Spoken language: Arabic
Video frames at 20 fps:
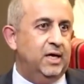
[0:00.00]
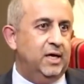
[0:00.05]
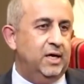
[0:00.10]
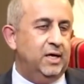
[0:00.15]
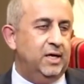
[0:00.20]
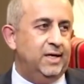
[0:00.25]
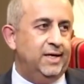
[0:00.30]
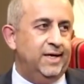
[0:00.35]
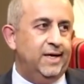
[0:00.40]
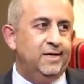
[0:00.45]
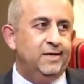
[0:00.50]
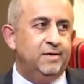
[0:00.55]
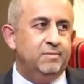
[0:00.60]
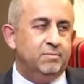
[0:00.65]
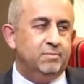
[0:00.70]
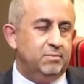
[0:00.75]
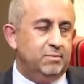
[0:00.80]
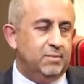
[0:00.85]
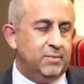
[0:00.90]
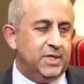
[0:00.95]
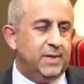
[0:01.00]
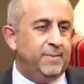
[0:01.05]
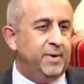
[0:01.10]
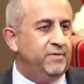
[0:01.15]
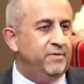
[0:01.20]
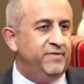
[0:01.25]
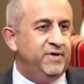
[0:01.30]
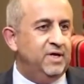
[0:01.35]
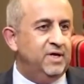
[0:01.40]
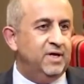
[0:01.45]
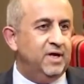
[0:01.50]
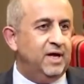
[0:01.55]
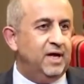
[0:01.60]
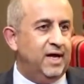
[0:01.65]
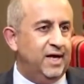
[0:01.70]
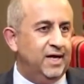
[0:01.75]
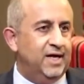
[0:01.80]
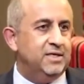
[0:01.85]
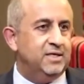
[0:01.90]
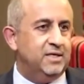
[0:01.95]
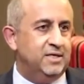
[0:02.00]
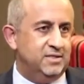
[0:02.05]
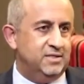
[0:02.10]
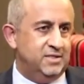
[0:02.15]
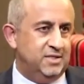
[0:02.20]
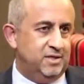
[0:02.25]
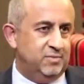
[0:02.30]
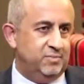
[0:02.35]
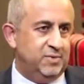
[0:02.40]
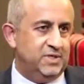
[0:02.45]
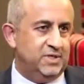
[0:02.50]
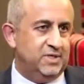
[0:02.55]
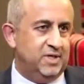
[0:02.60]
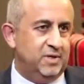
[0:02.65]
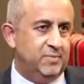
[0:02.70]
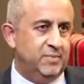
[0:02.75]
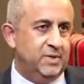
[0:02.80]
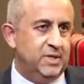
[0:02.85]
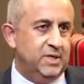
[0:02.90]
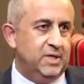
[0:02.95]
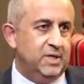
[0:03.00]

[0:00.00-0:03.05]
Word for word: يعني طبعا في حاجات كتير بتتم